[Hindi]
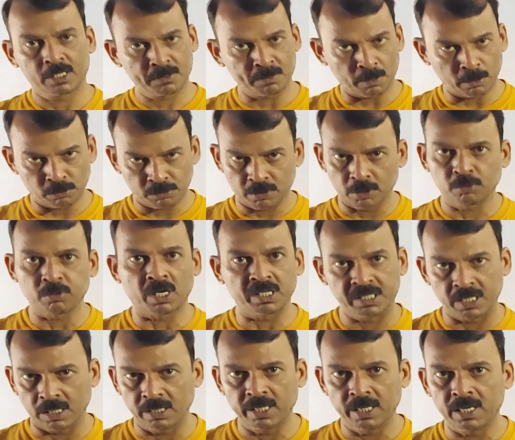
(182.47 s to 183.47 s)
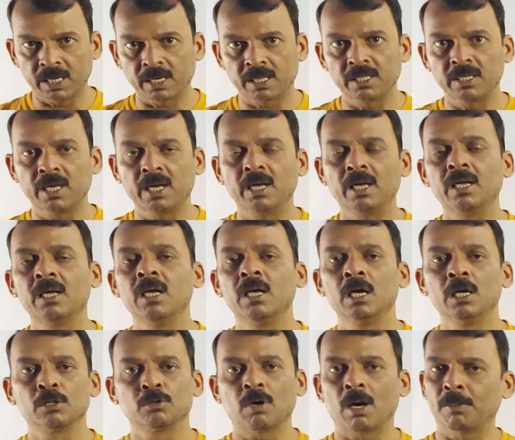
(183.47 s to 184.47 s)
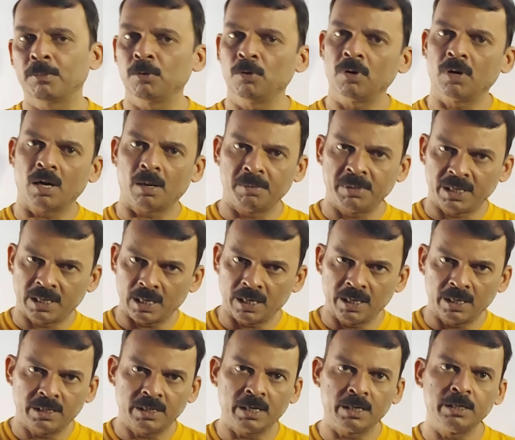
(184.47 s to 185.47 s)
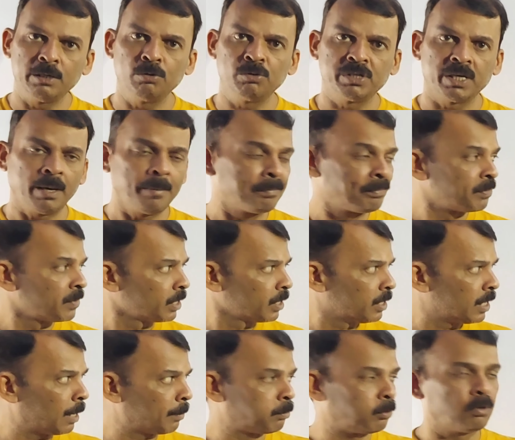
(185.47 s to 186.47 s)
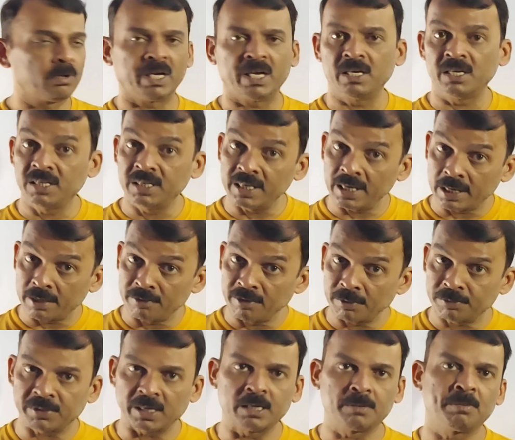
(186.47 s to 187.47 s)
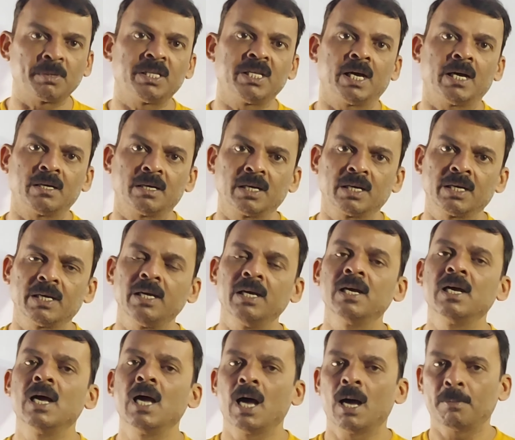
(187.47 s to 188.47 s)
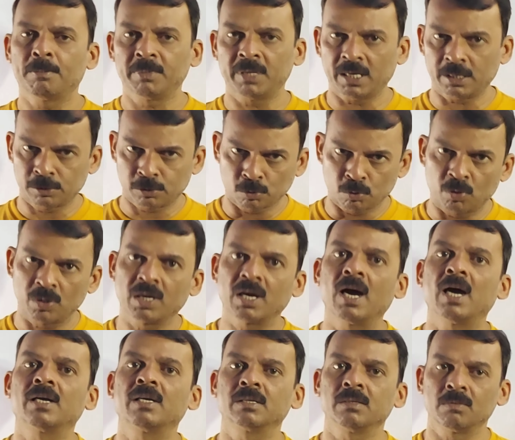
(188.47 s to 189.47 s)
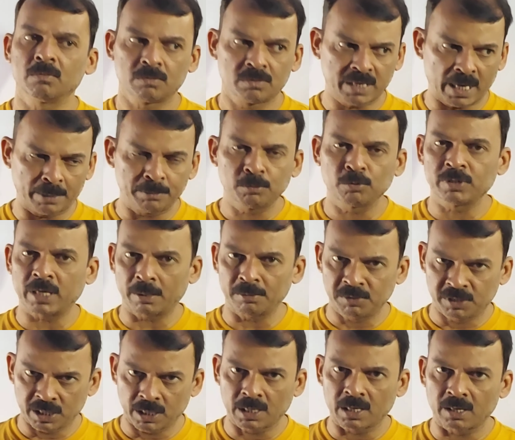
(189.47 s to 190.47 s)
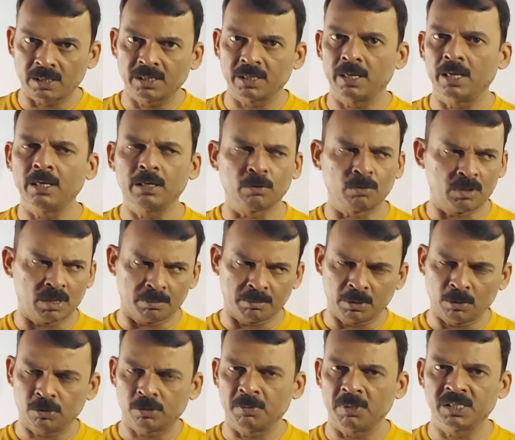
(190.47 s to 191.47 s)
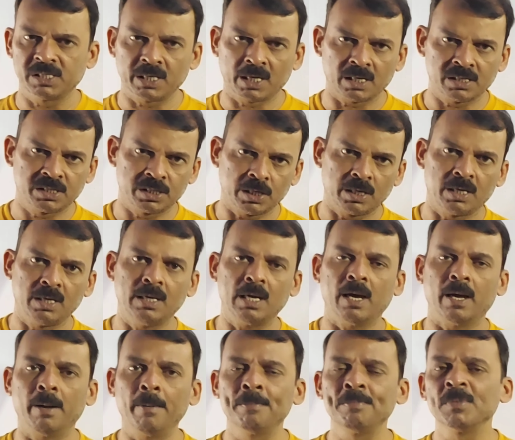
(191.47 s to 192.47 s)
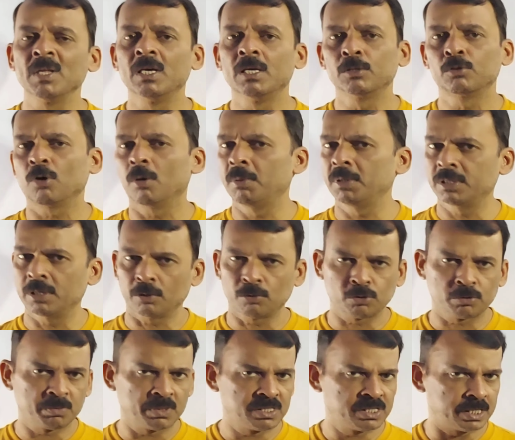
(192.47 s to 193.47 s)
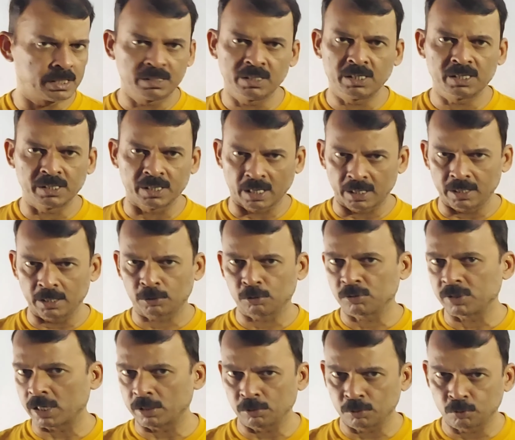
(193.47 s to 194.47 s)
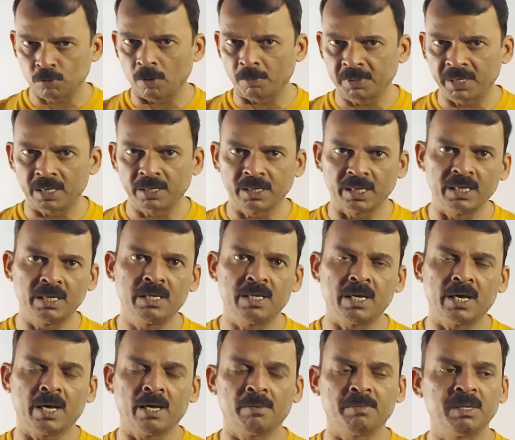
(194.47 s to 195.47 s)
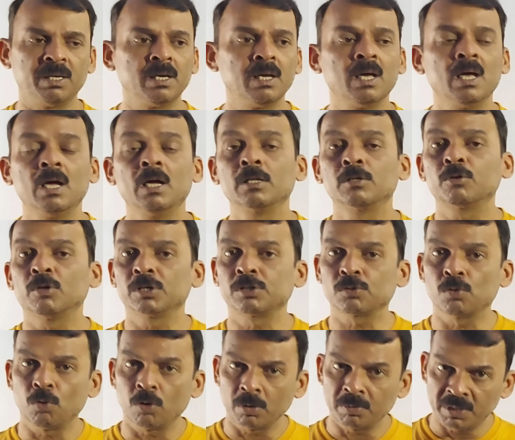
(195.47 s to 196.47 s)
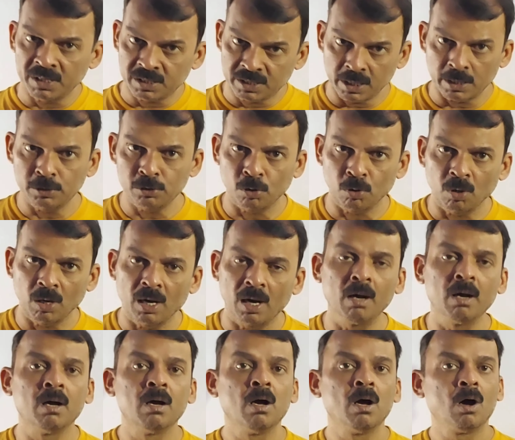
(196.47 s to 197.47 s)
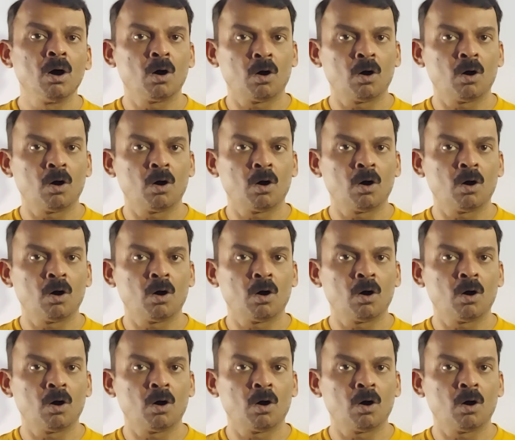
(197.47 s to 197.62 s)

कि इस बार उसने थोड़ा जल्दी कर दिया है तो आप लोग अभी के लिए यही न्यूज़ है कि आप लोग एन के वेबसाइट पर ध्यान रखें अपना स्कोर कार्ड टाइम टू टाइम चेक करते रहें क्योंकि हमने कुछ बच्चे का चेक किया है तो अभी तक उसमें चेंजेस नहीं है तो शायद उसको अपडेट नहीं किया है अभी तो स्कोर भी चेंज होगा